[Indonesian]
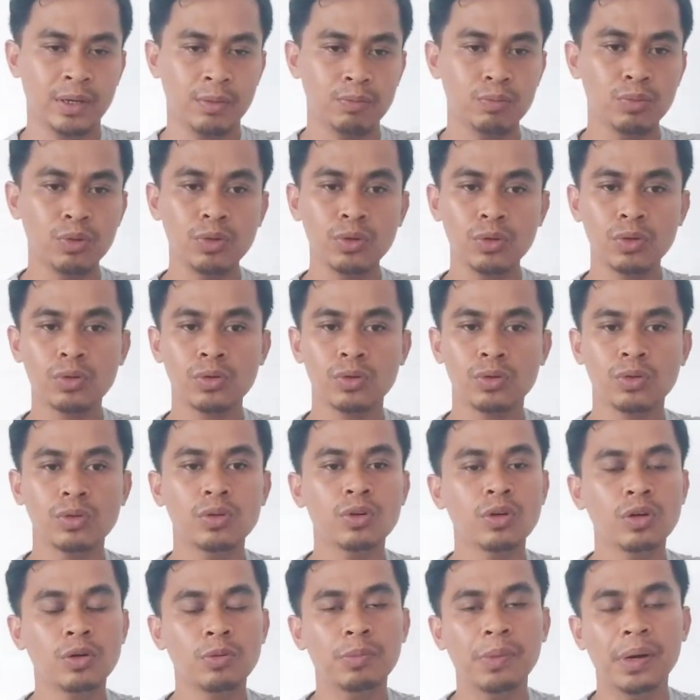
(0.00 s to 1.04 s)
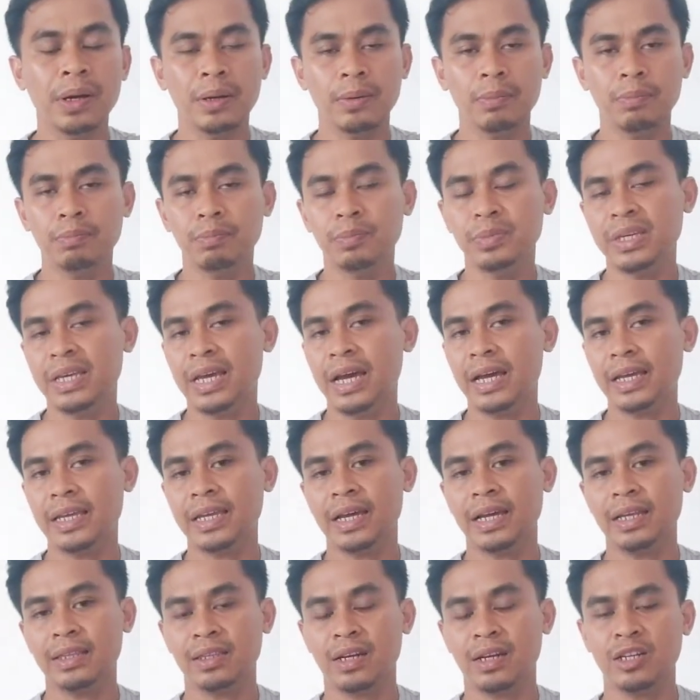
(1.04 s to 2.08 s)
buruh
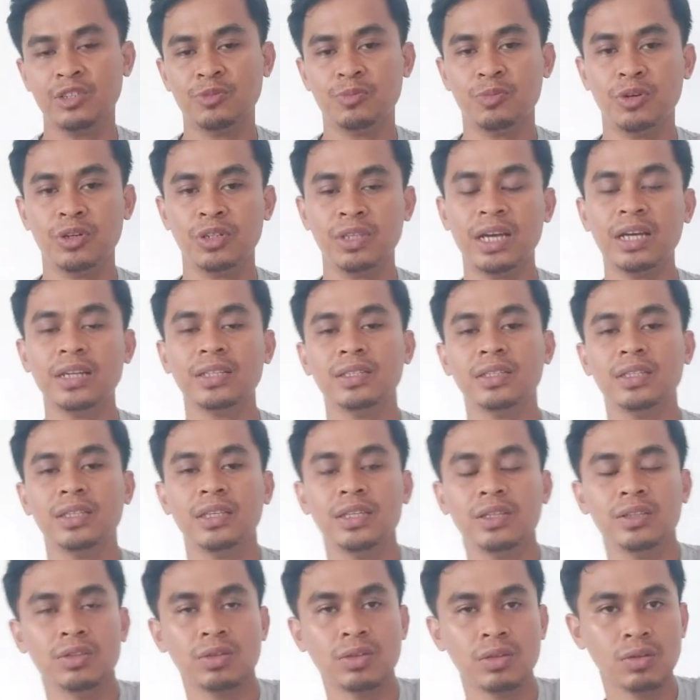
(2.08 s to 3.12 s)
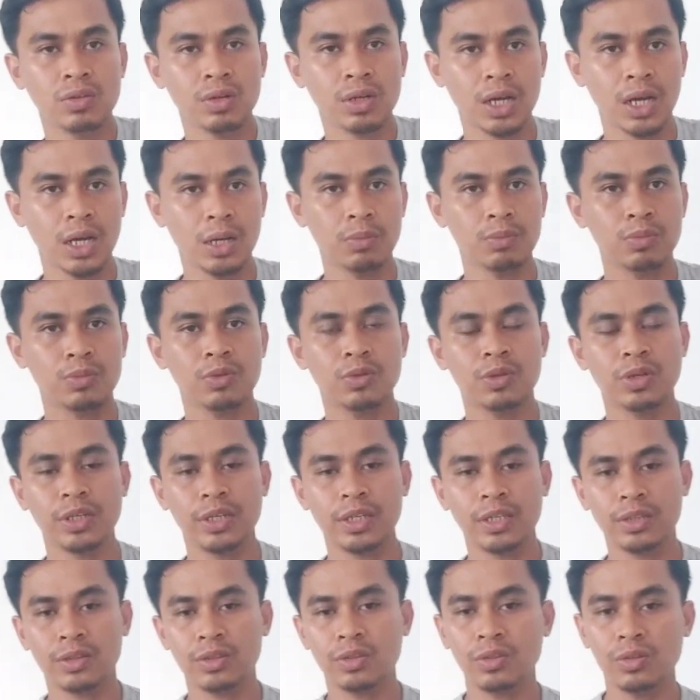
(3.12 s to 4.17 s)
biaya transportasi itu kamu
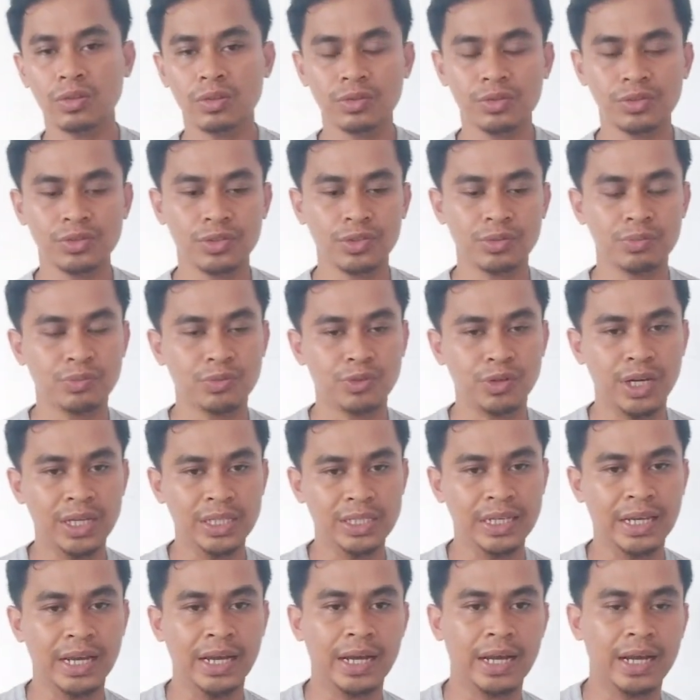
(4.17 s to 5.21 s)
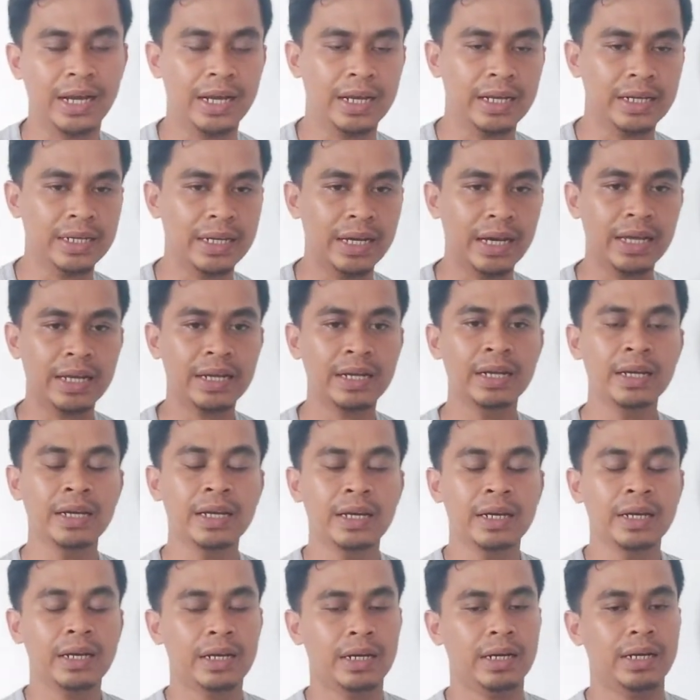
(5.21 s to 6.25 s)
hitung semuanya agar
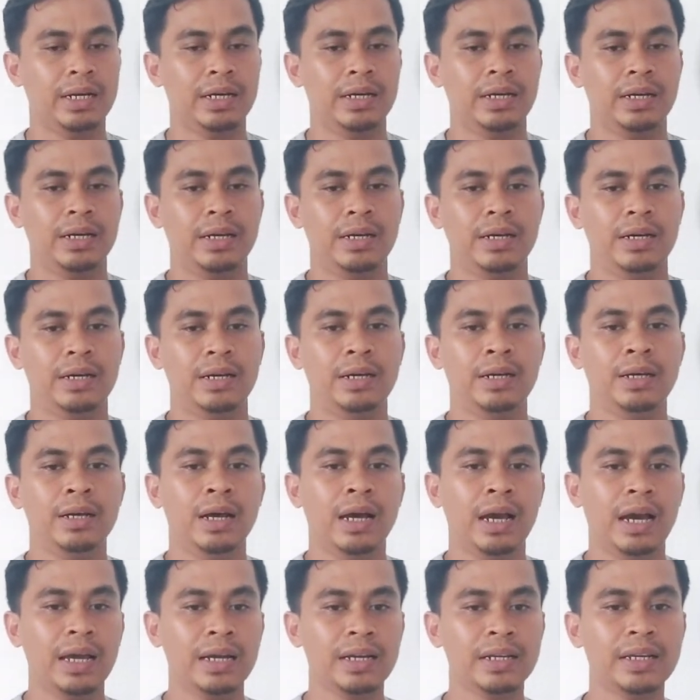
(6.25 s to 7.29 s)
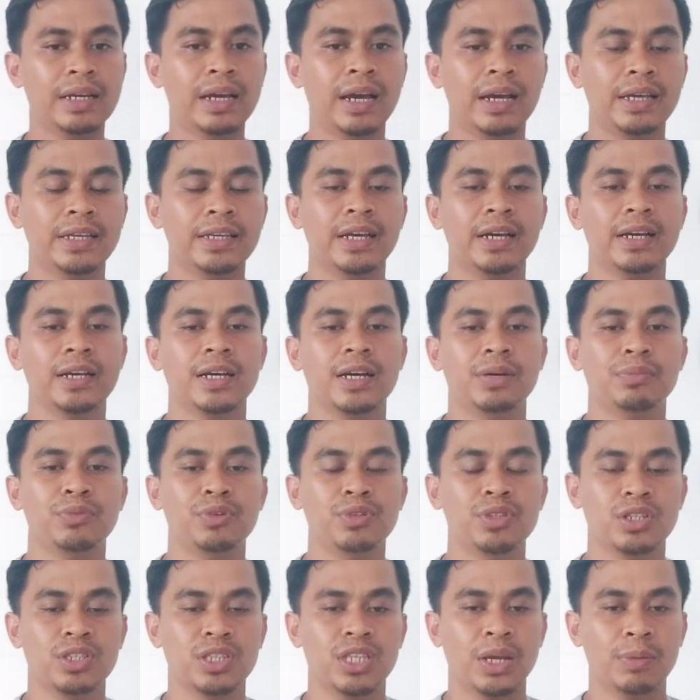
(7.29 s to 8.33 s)
uh, harga yang
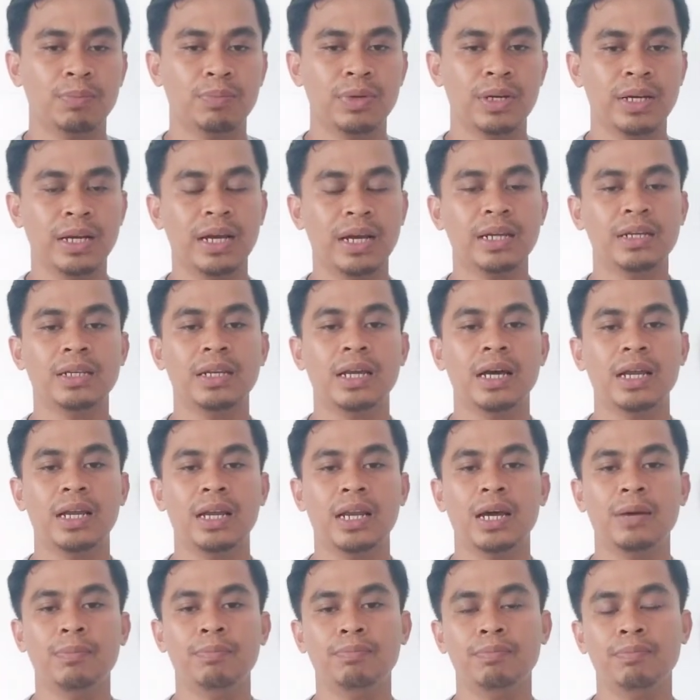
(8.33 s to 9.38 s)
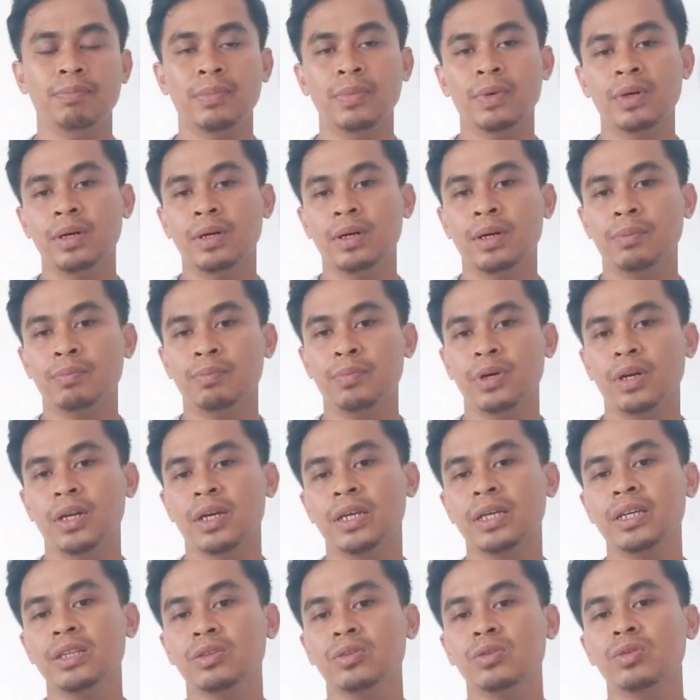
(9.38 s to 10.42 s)
kamu tetapkan dalam
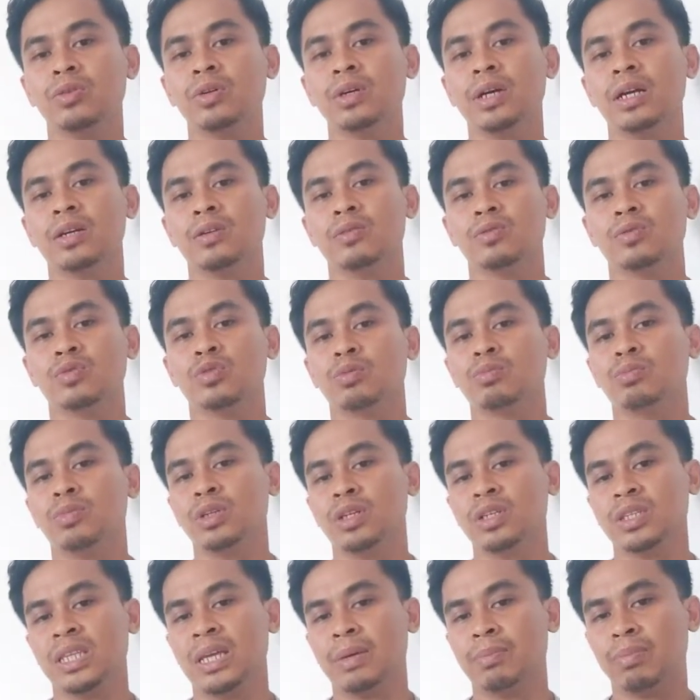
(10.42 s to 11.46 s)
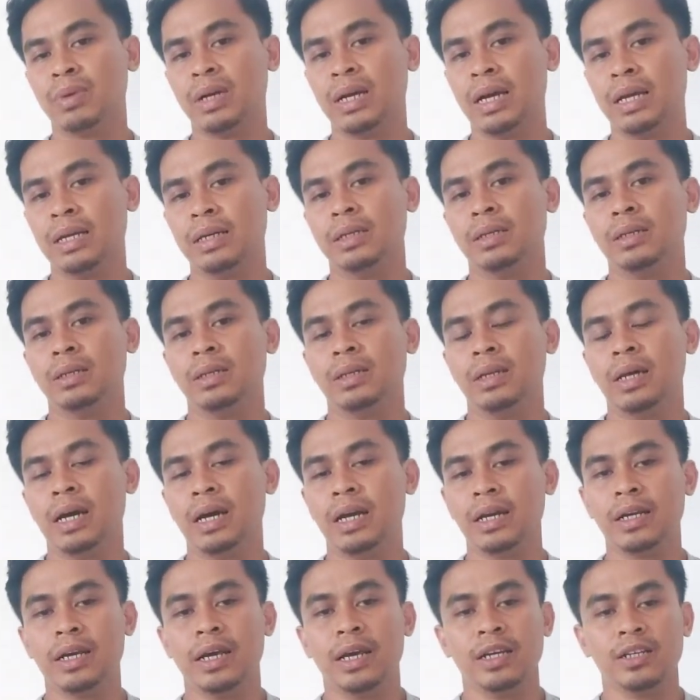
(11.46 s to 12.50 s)
perhitungan untuk menetapkan
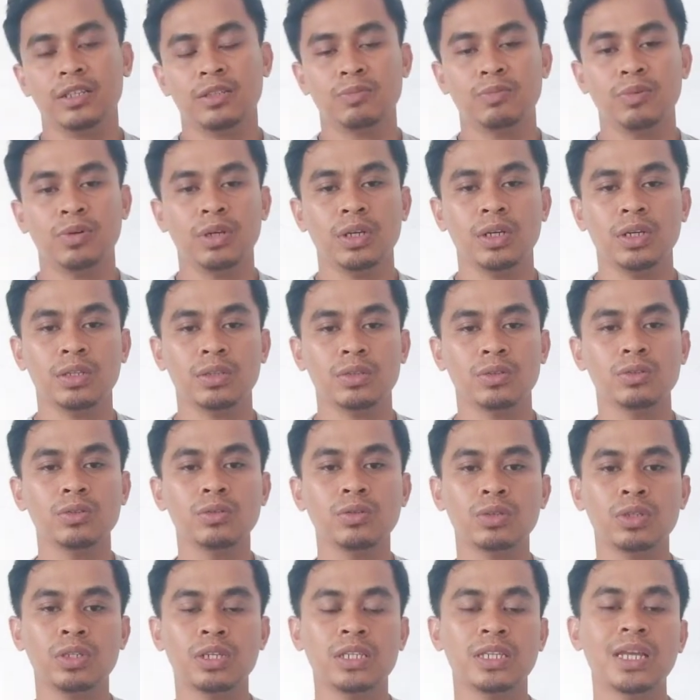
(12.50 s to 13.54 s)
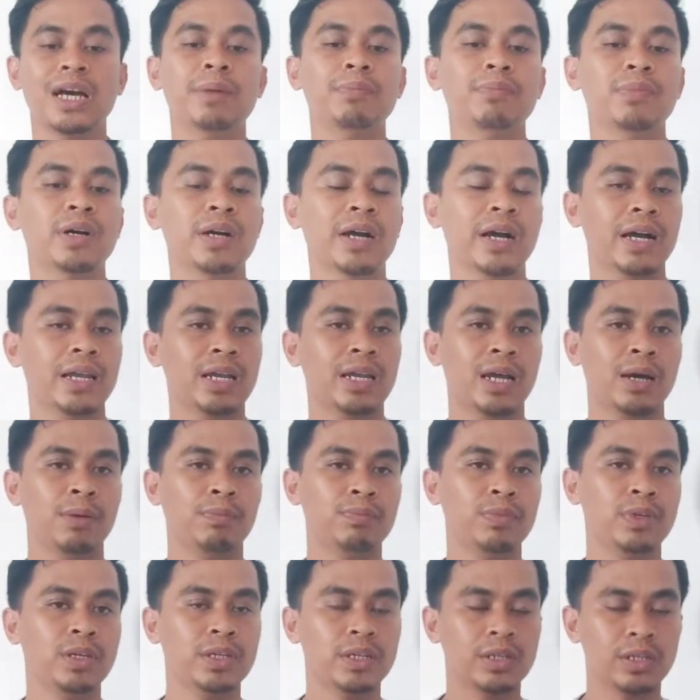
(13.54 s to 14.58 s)
harga ekspor itu tidak
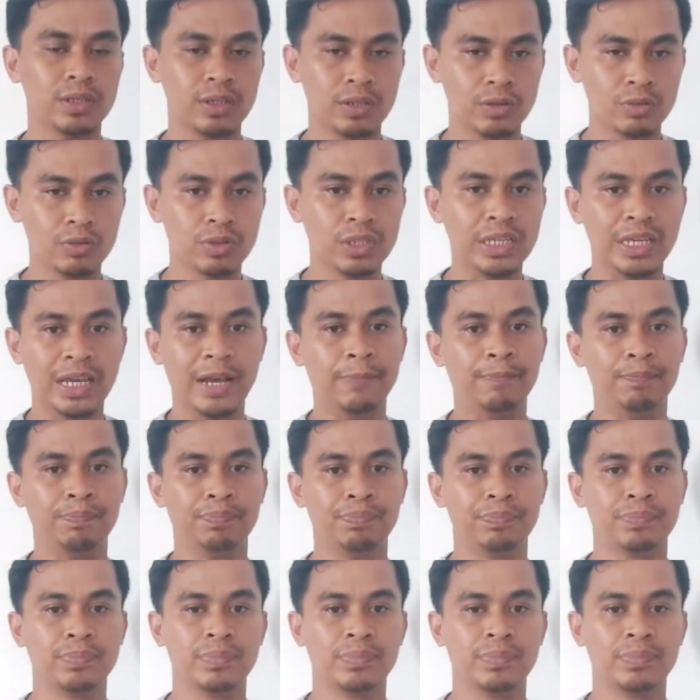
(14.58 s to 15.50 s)
mengalami kerugian.